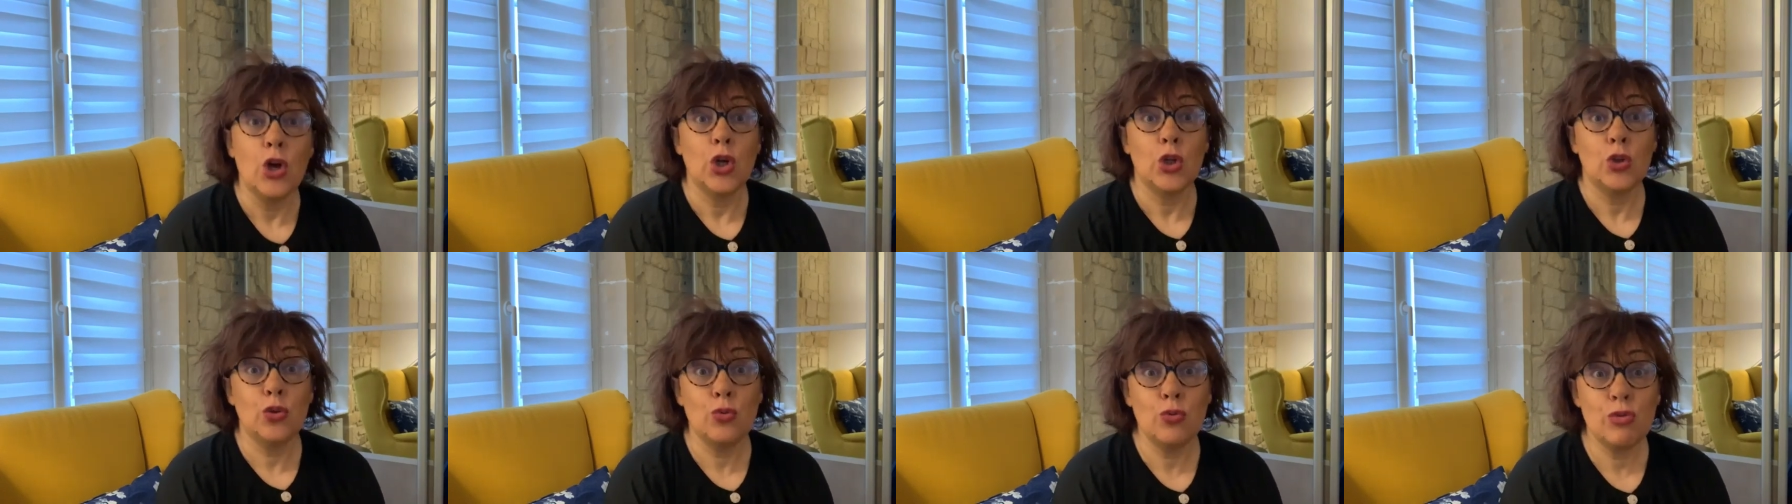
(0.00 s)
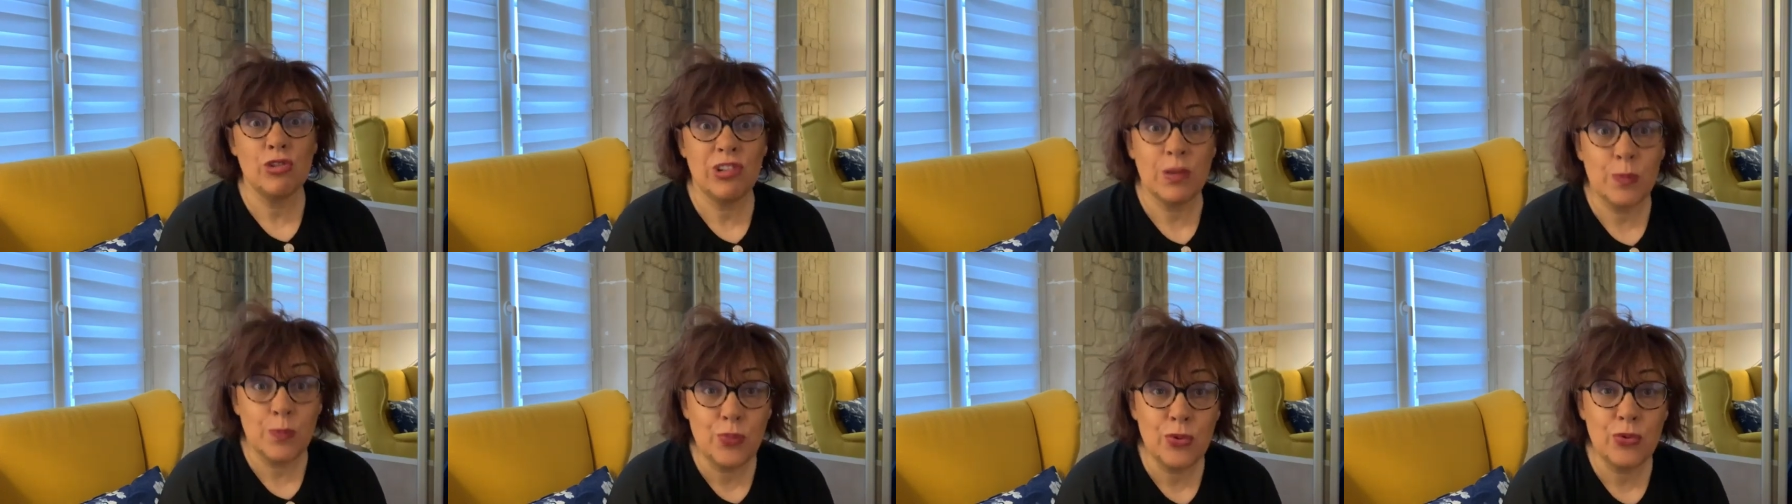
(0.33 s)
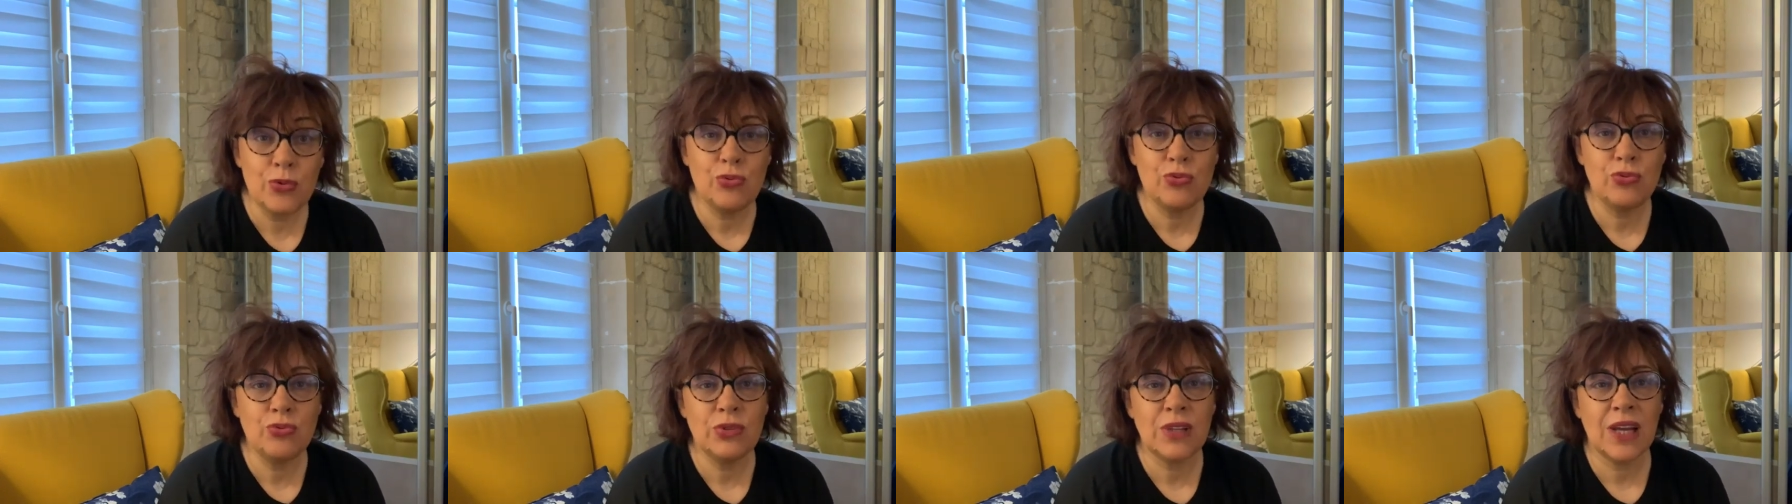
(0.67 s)
Donc j'ai
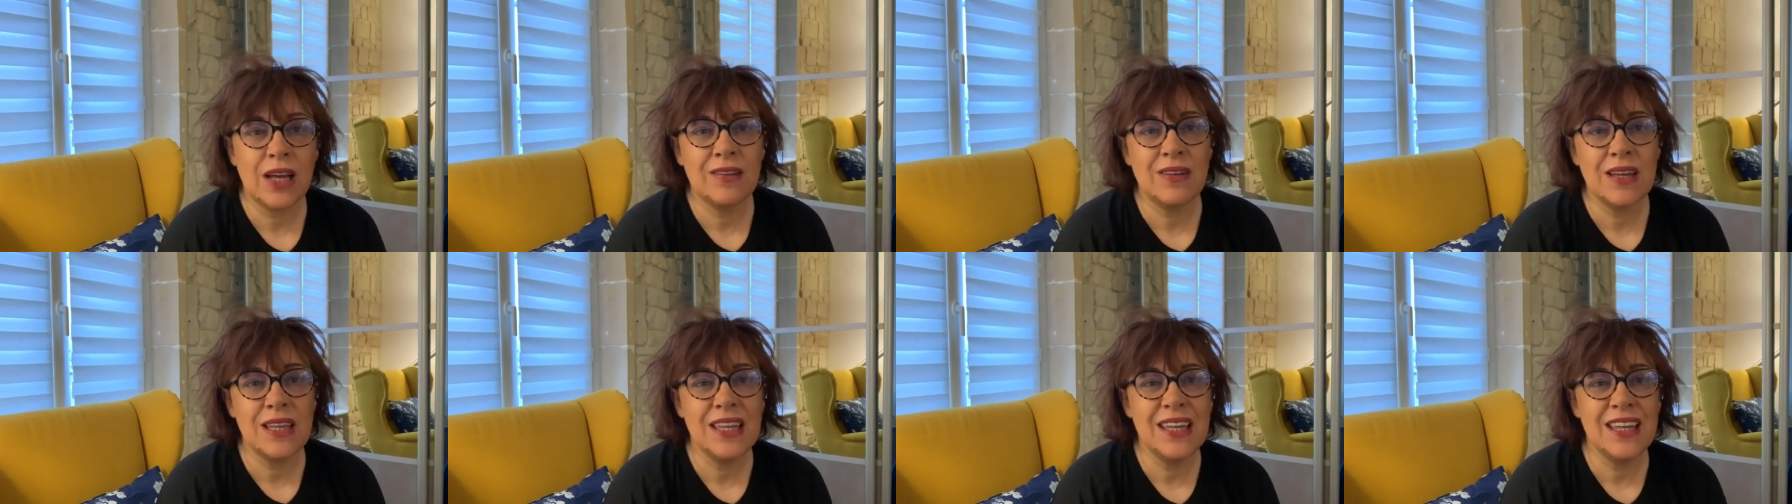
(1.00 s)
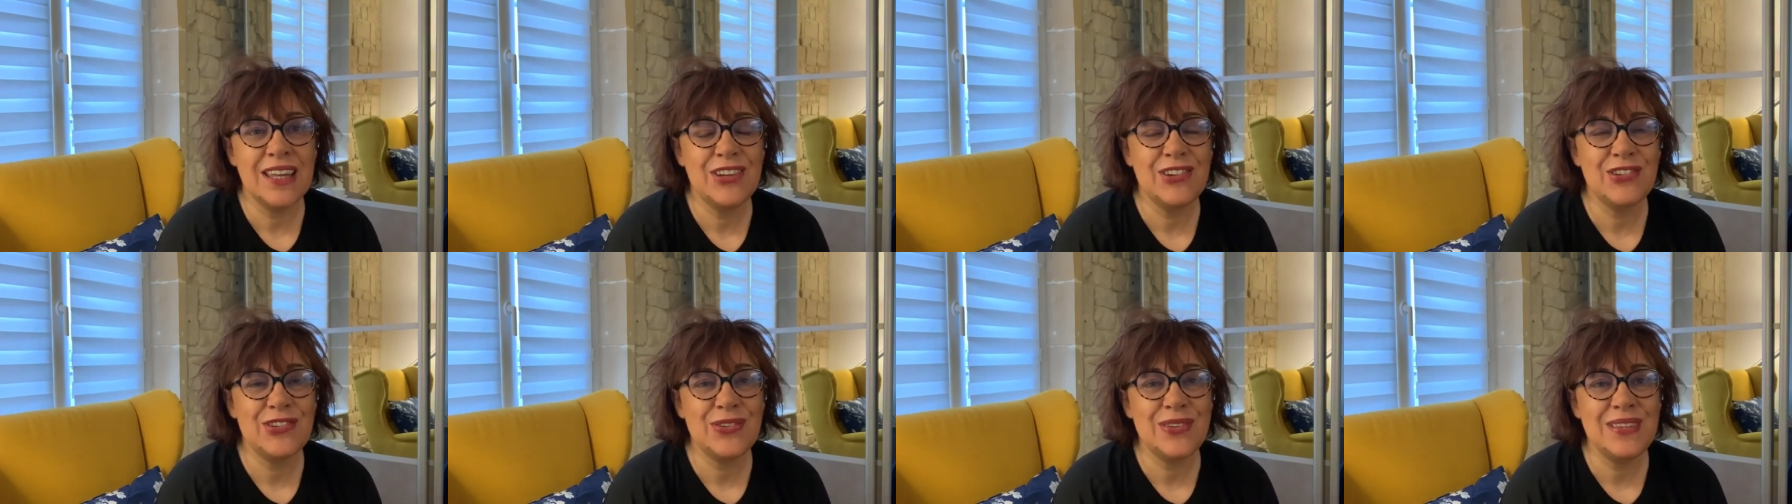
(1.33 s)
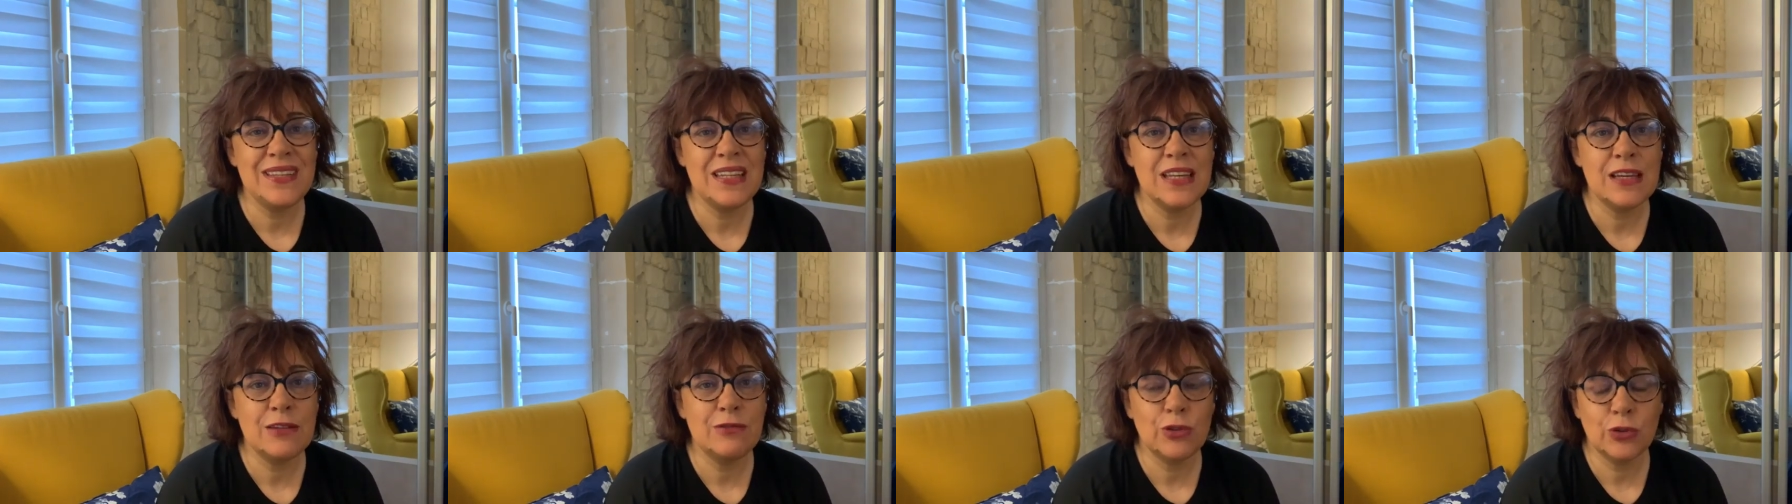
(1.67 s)
beaucoup travaillé
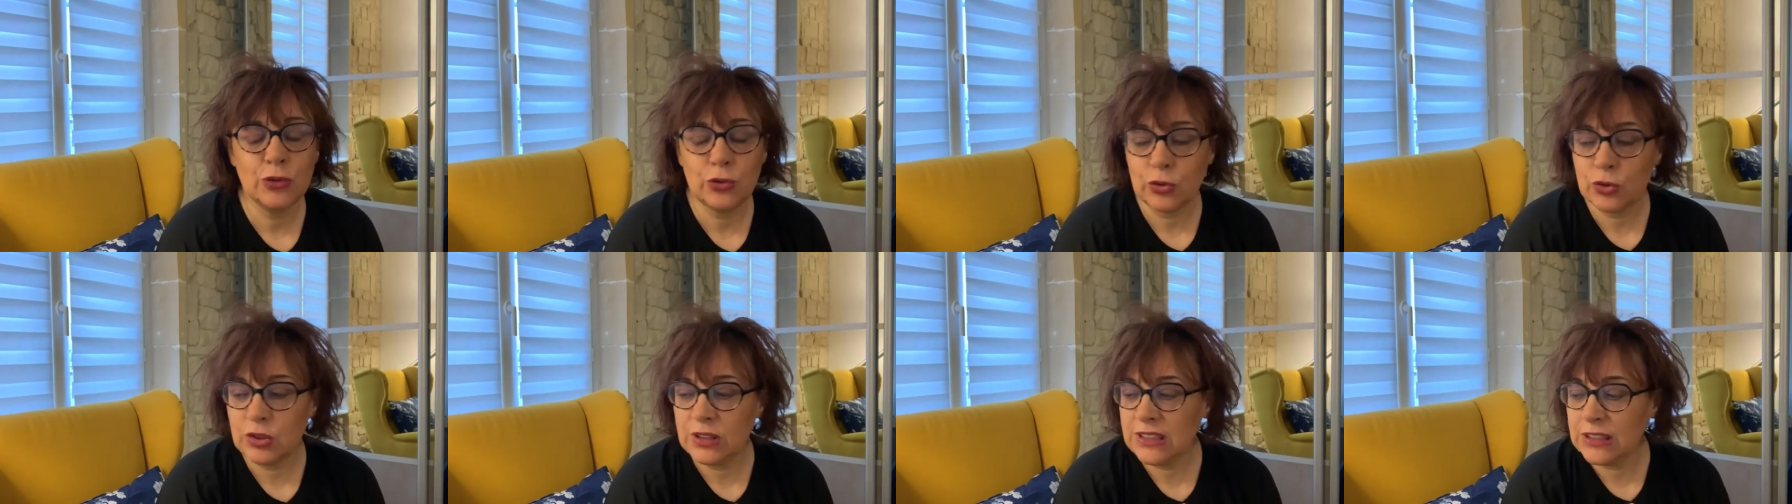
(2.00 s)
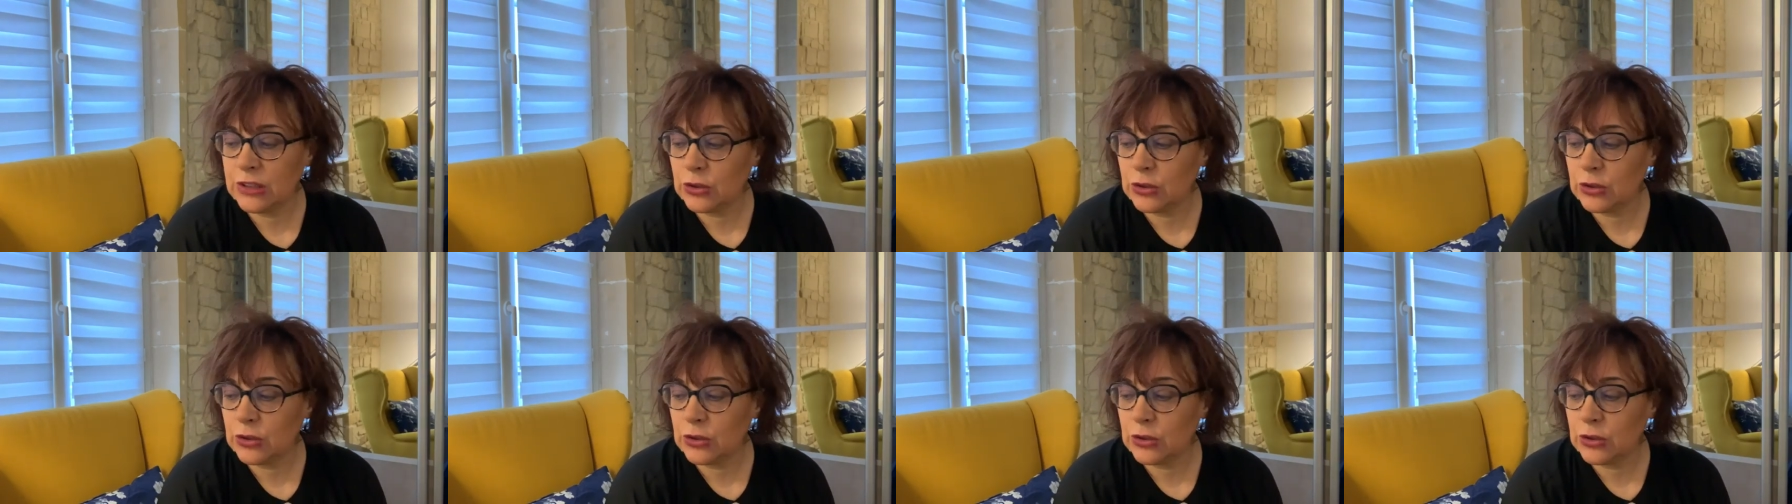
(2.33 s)
jeudi et vendredi